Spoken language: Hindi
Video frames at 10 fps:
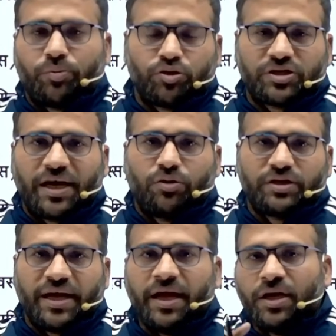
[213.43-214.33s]
पुरस्कार होता
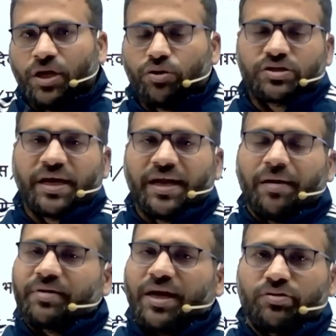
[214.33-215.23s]
है उसका नाम
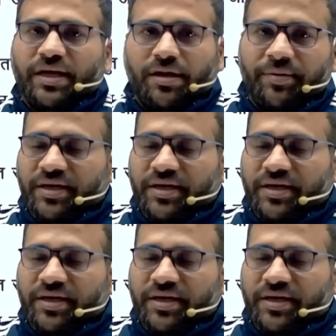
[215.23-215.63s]
क्या होता है कमेंट